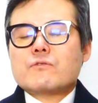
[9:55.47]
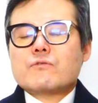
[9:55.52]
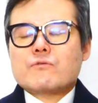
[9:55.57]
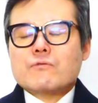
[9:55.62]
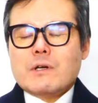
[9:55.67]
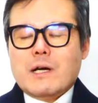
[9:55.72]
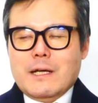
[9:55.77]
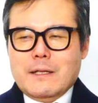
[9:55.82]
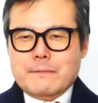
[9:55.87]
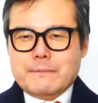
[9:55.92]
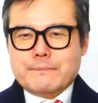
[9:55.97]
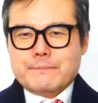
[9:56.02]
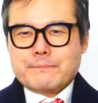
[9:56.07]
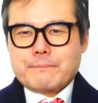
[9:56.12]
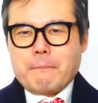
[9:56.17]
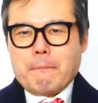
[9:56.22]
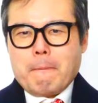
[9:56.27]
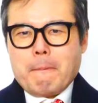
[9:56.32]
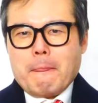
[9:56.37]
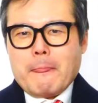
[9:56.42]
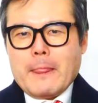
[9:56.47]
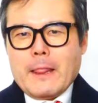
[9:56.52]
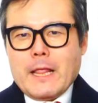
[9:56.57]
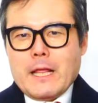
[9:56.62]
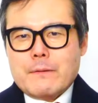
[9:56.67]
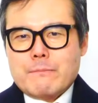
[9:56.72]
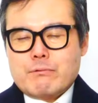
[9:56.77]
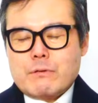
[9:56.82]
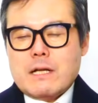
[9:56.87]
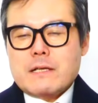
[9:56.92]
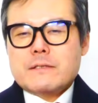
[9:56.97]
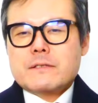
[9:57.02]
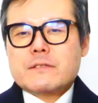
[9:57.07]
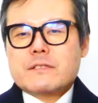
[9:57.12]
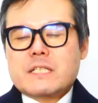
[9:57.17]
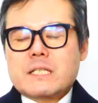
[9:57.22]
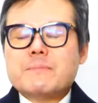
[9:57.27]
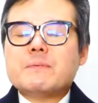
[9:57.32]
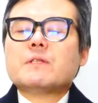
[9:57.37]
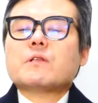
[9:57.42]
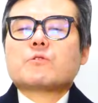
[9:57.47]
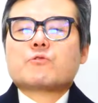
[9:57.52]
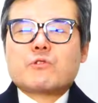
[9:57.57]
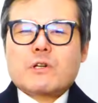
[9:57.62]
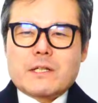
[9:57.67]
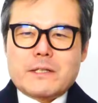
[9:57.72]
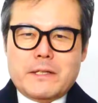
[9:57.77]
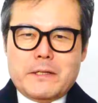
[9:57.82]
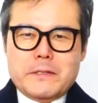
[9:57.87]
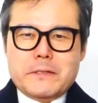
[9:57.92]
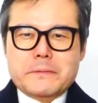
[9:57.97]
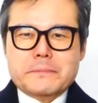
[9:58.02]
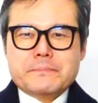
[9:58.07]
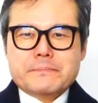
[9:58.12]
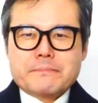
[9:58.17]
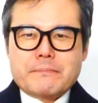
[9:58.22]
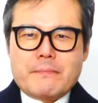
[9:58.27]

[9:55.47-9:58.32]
순간 플러스 10이 더 추가돼요.